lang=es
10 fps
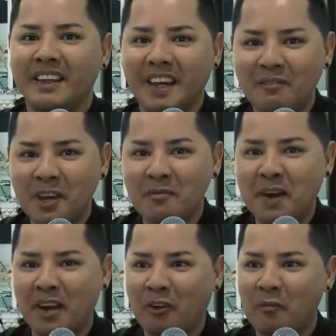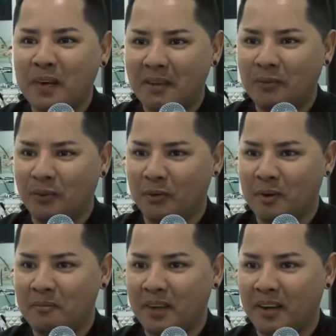también marcó para
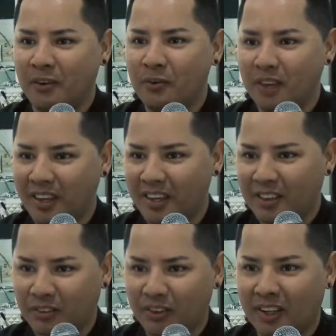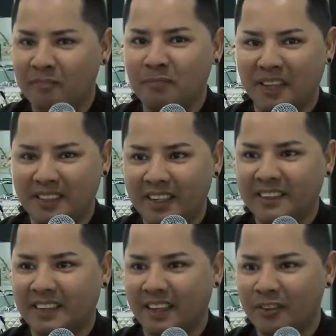Moyobamba un hito de
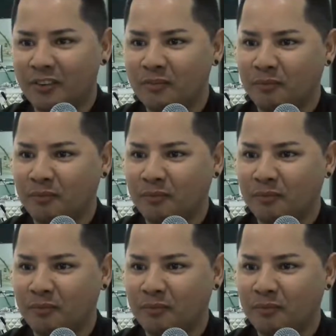belleza, ¿no?